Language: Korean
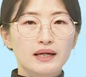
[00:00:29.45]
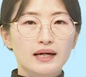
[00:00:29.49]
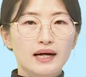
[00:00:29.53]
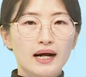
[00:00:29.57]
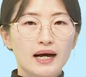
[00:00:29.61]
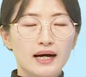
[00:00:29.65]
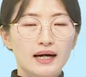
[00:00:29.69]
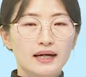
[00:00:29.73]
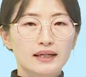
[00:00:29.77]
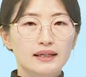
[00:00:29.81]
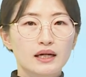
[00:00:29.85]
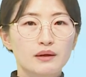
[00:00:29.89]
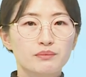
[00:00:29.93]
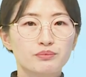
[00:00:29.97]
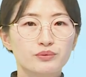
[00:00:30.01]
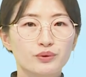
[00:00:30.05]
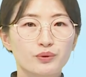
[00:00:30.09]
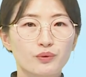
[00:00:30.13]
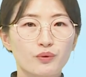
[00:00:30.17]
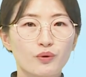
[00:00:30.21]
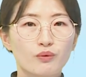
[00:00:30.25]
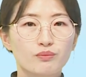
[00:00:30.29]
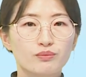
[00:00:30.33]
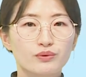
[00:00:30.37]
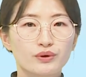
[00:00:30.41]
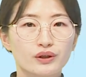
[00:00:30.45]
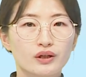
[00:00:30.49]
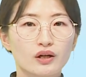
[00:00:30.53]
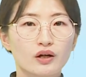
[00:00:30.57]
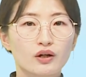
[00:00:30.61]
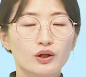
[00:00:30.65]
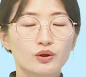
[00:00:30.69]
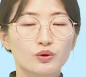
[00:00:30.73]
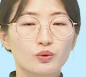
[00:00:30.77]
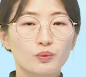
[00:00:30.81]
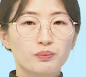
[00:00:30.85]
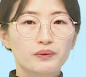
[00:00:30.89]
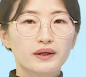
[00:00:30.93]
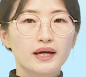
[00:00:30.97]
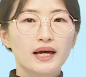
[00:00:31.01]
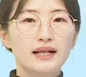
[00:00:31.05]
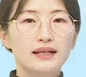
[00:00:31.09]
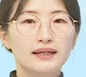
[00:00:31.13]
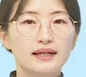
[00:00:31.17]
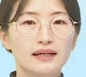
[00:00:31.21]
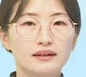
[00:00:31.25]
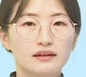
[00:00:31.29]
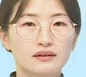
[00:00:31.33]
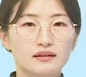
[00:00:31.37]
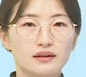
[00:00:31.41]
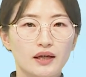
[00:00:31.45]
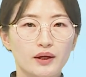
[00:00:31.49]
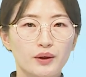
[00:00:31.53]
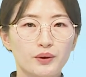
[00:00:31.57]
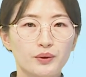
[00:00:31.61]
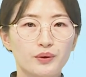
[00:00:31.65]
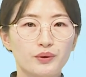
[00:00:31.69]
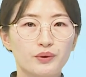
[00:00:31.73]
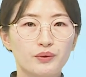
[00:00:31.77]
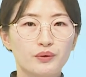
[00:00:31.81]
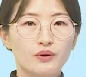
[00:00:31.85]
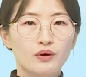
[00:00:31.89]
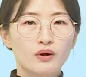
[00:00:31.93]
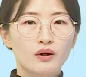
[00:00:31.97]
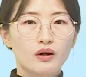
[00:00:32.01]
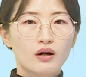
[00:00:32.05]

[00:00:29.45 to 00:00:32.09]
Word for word: 강하게 불고 물결이 높게 일겠는데요.